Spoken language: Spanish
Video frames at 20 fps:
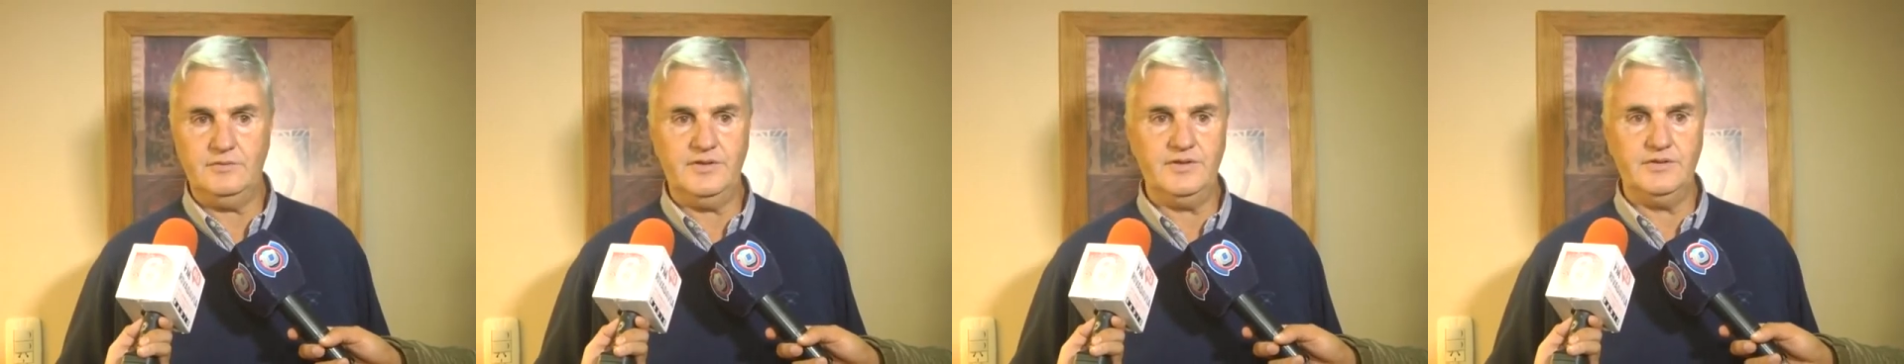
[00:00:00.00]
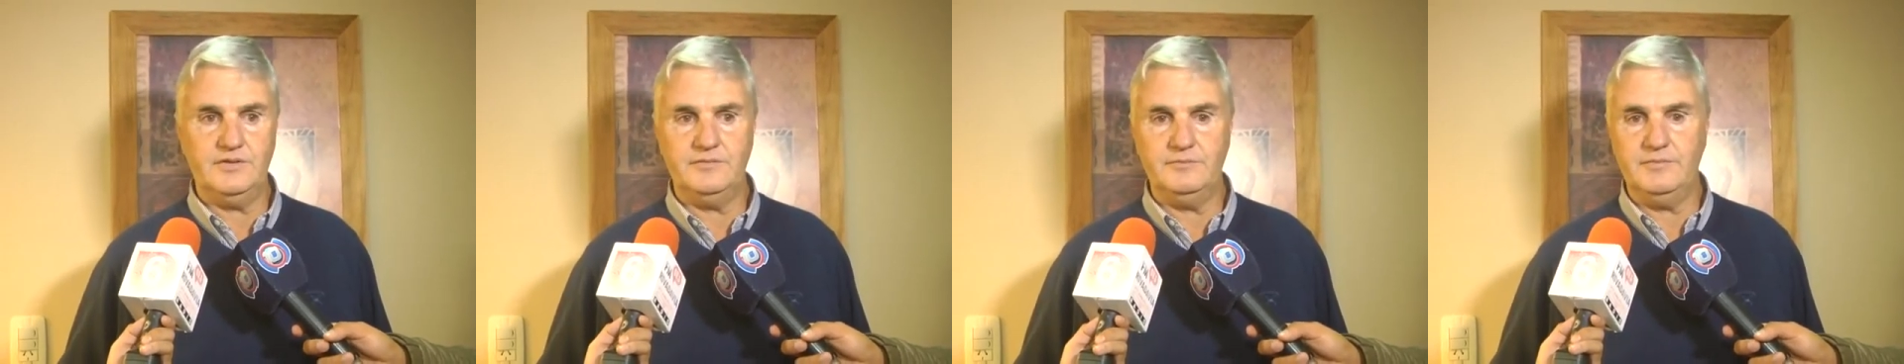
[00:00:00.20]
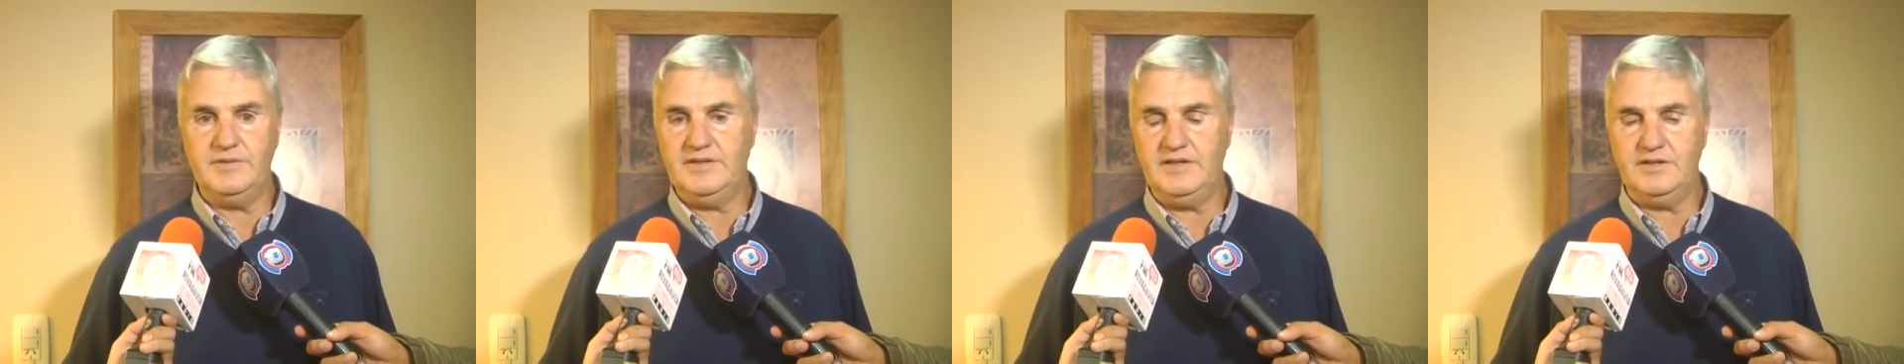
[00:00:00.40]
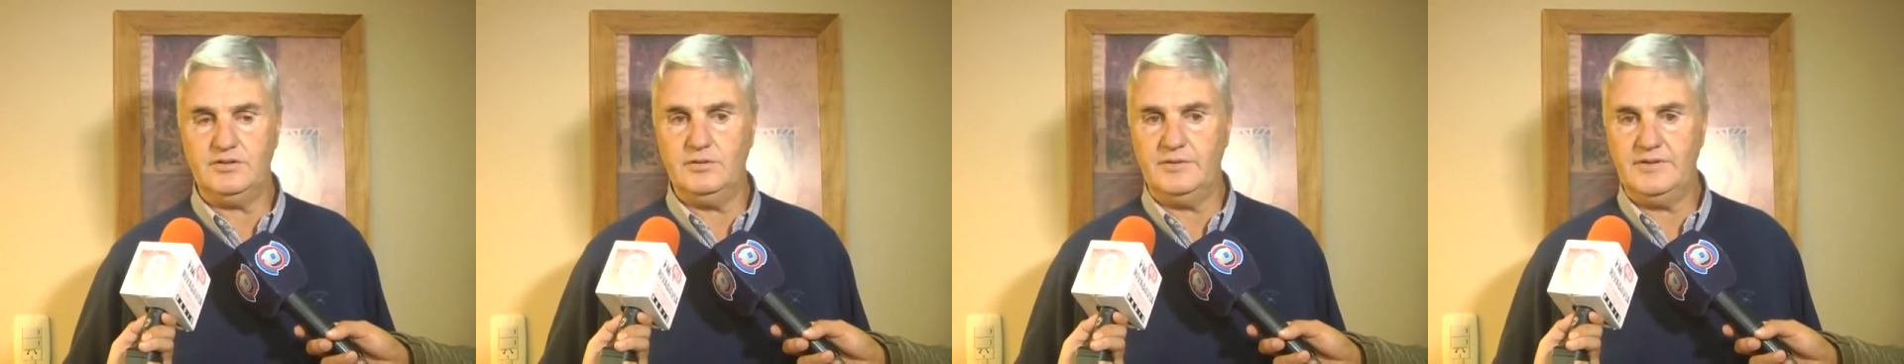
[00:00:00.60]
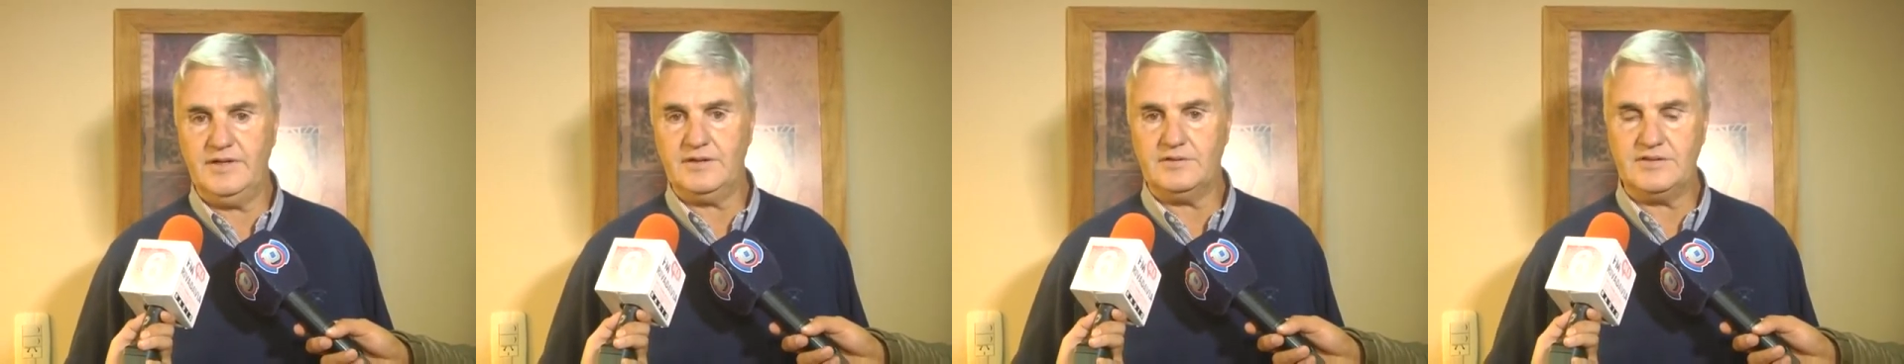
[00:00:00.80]
bueno, en vez de
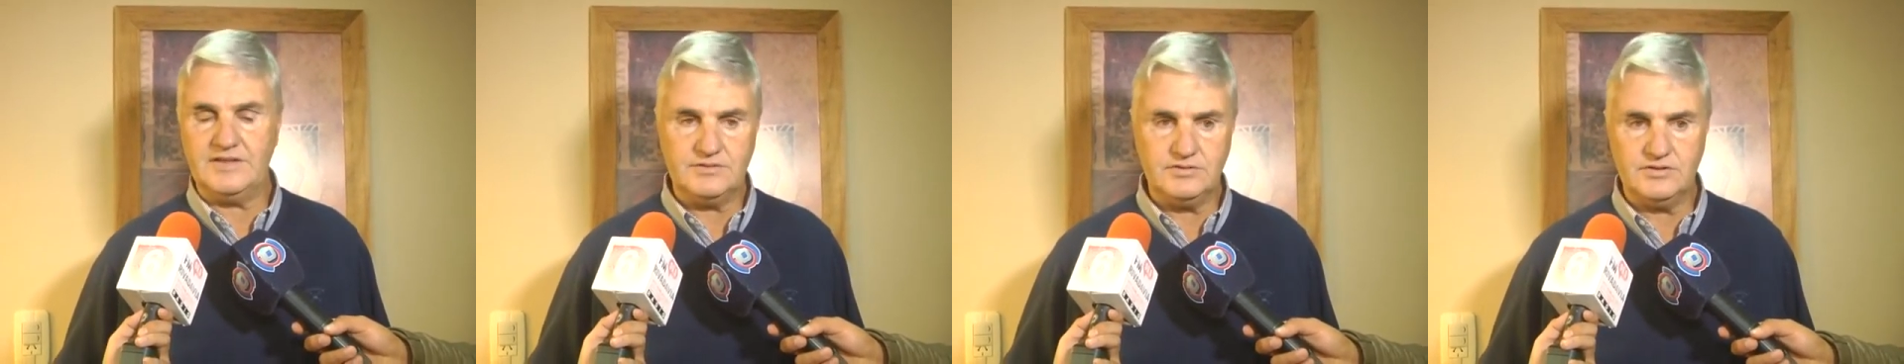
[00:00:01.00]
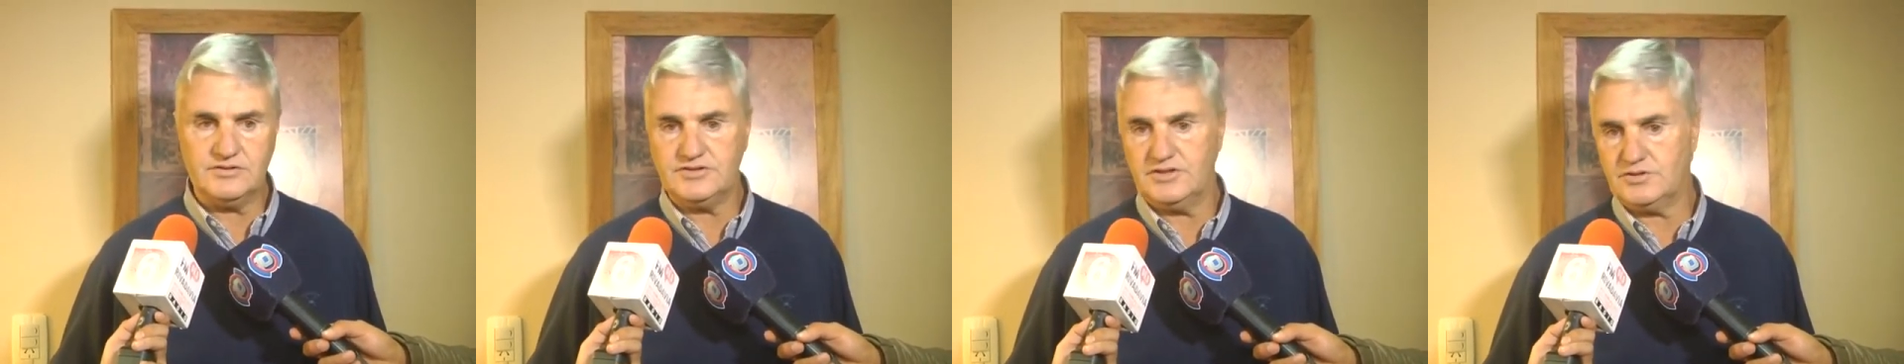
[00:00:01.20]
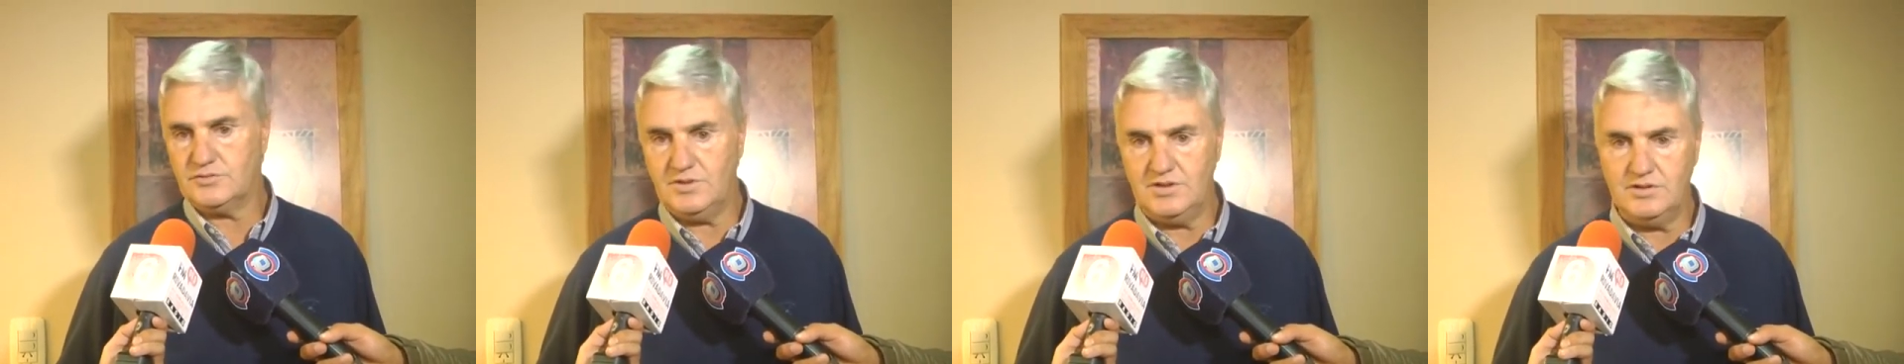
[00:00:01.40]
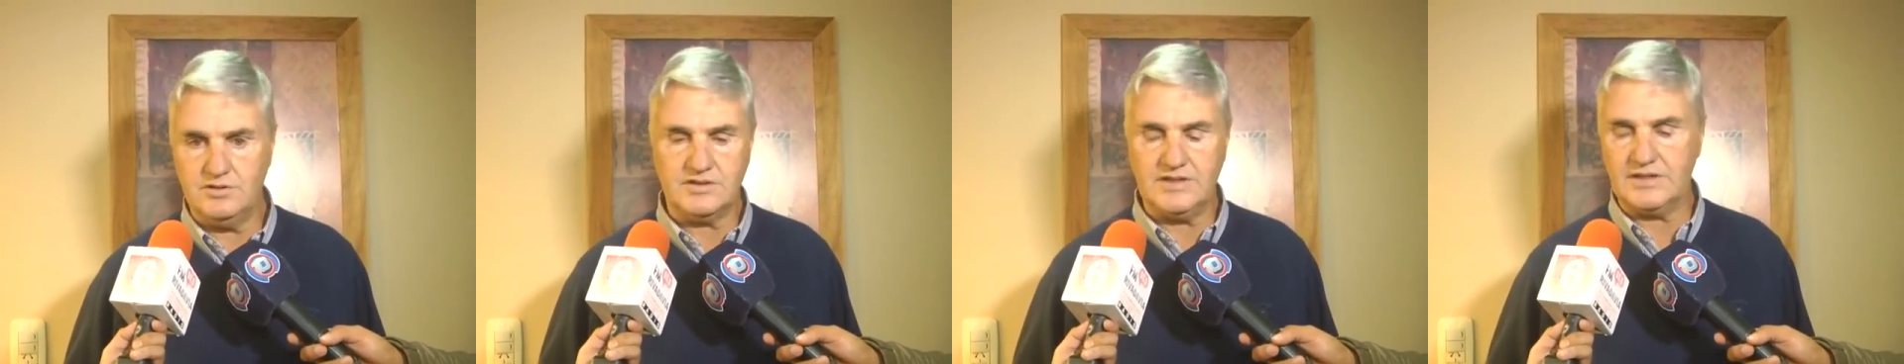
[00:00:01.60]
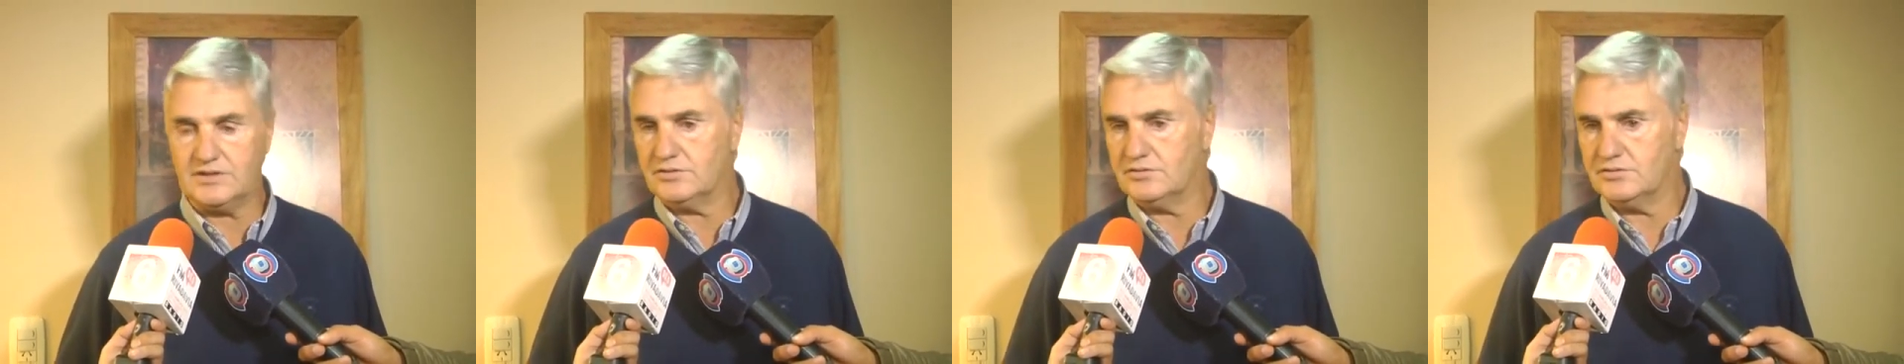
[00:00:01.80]
cobrar 14 sueldos,